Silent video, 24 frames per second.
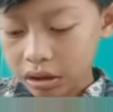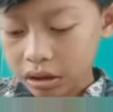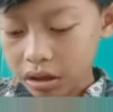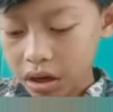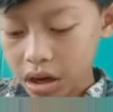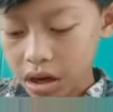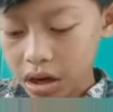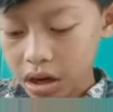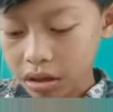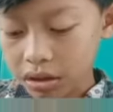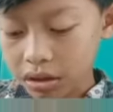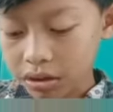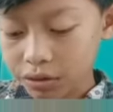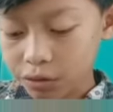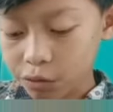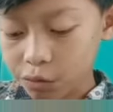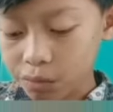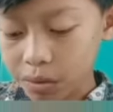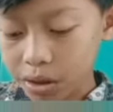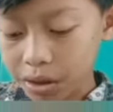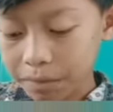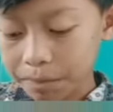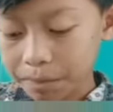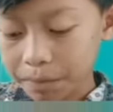dari
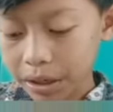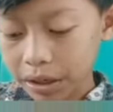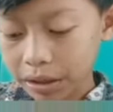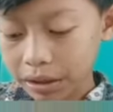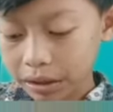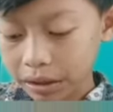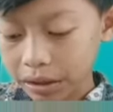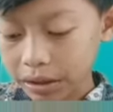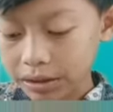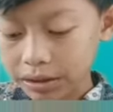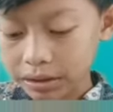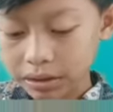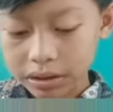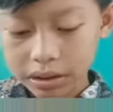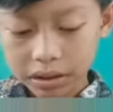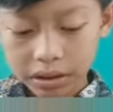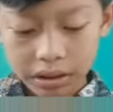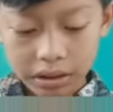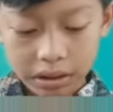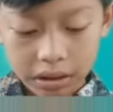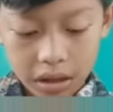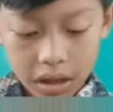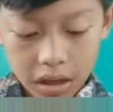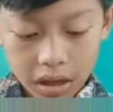sumber panas
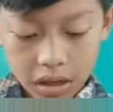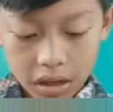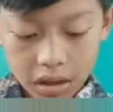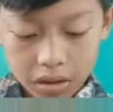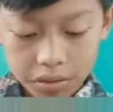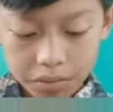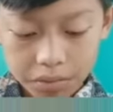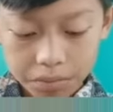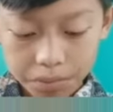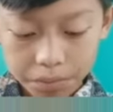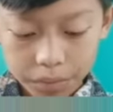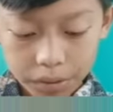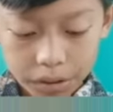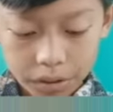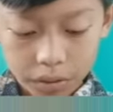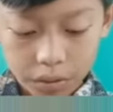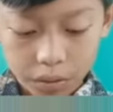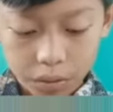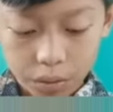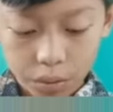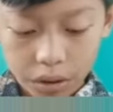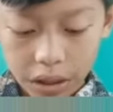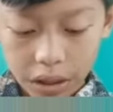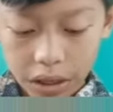sehingga
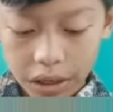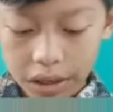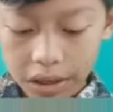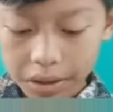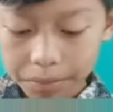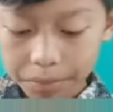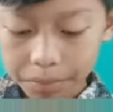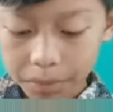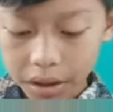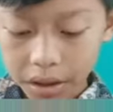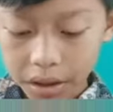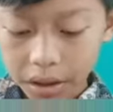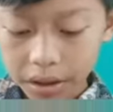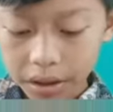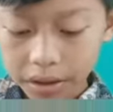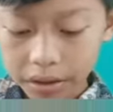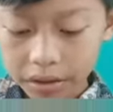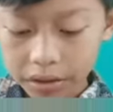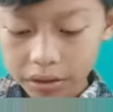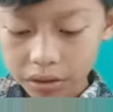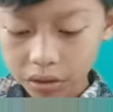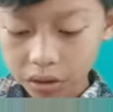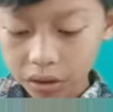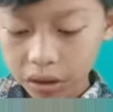penggunaan
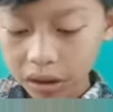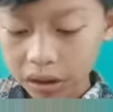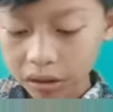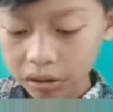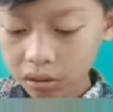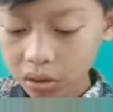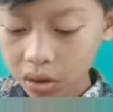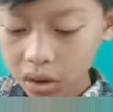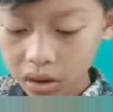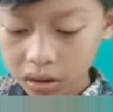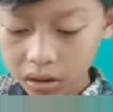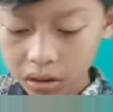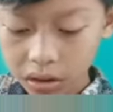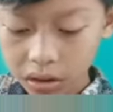bahan isolator